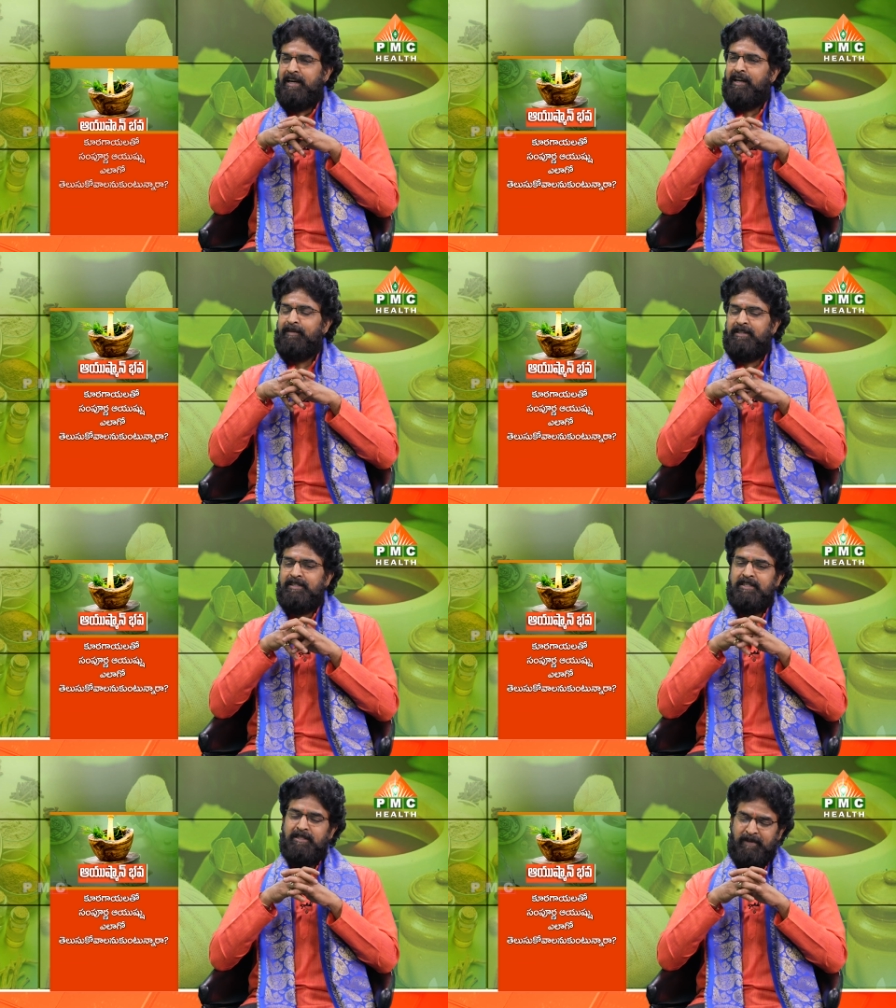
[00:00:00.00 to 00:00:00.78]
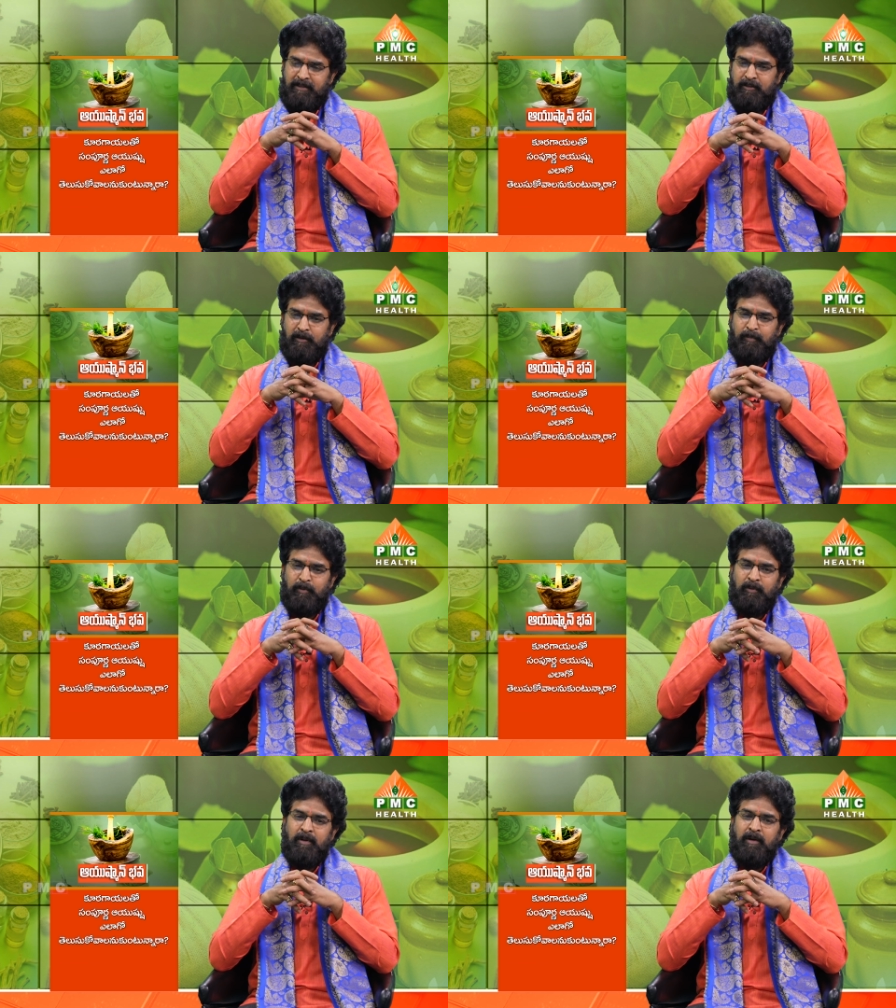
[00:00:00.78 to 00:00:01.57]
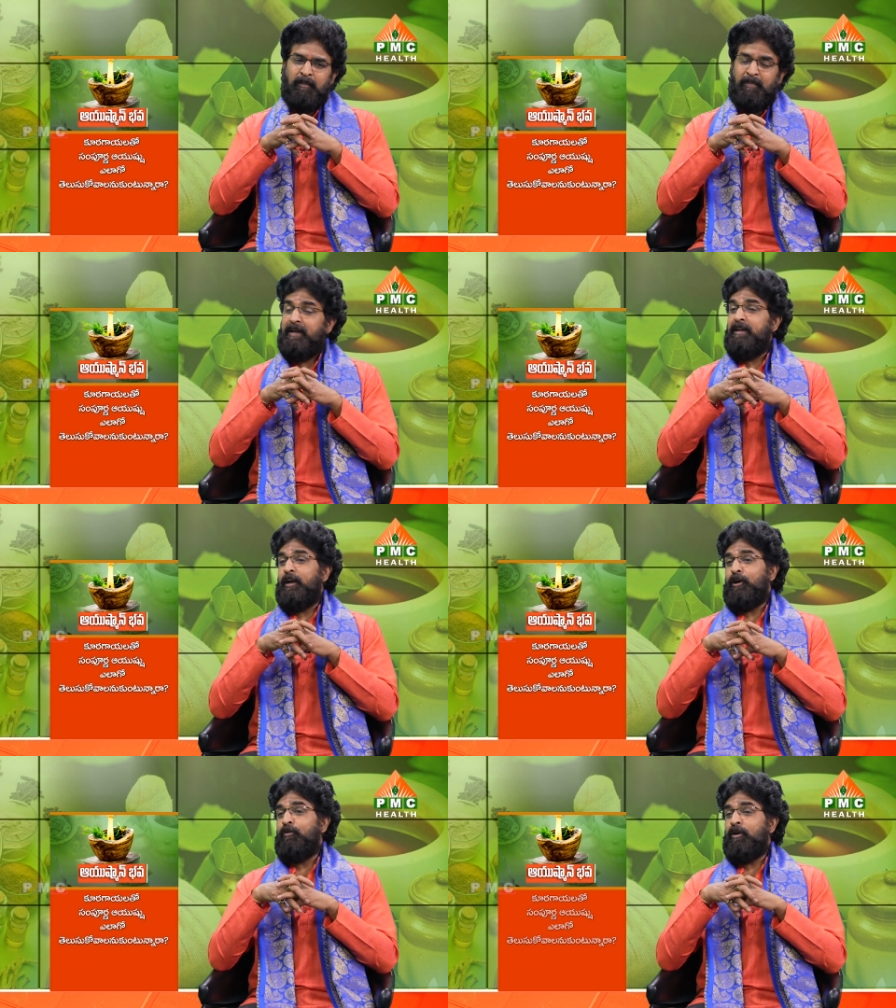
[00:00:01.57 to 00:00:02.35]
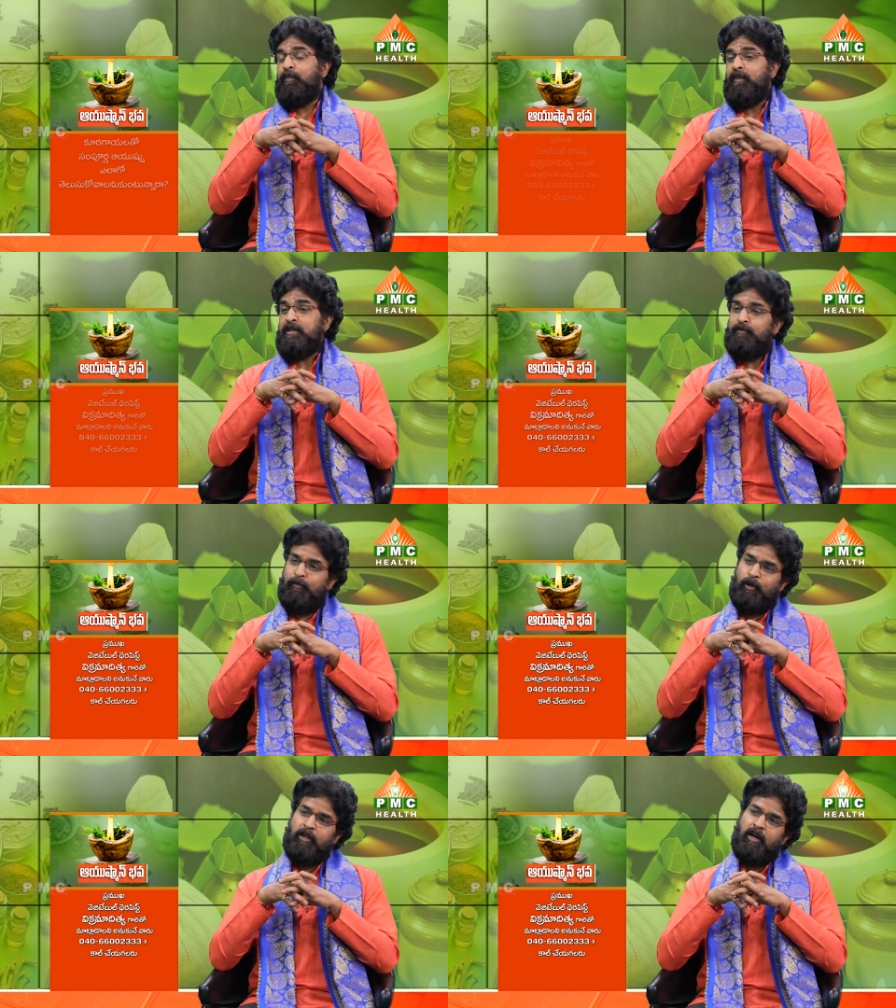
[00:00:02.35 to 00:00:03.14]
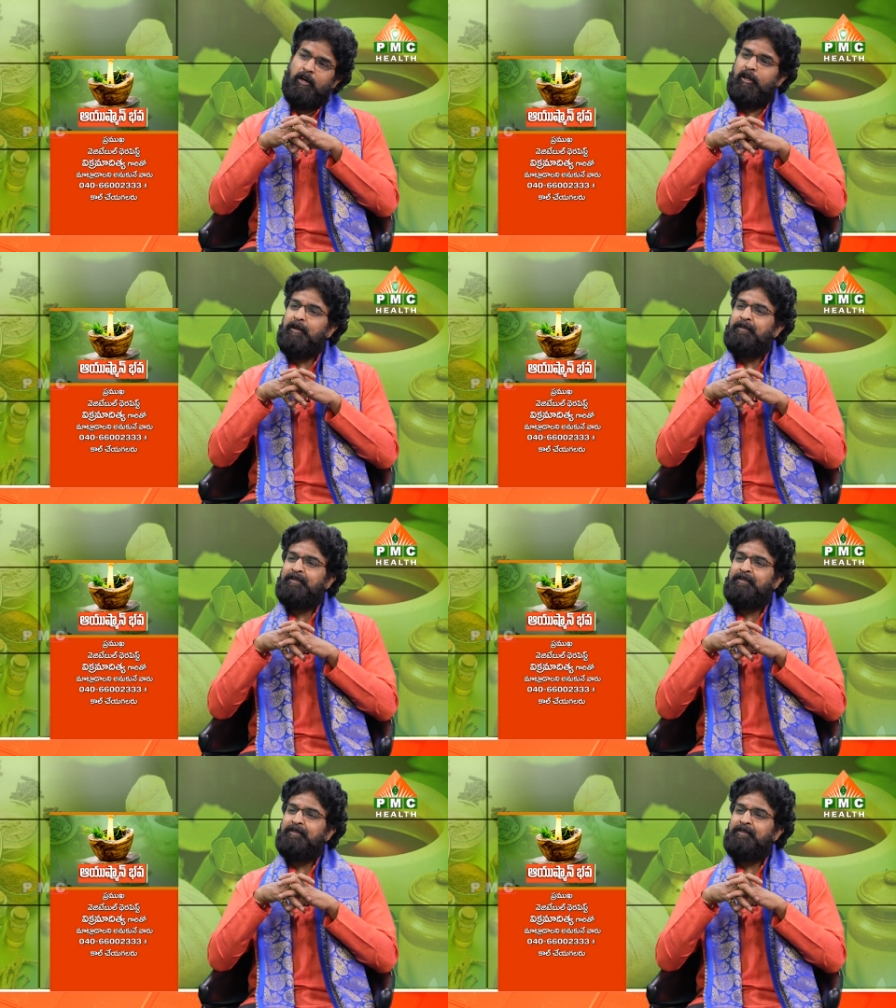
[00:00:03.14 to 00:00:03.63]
చాలామంది చేసే పెద్ద తప్పు ప్రెగ్నెంట్గా ఉన్నప్పుడు మంచి ప్రోటీన్ కావాలి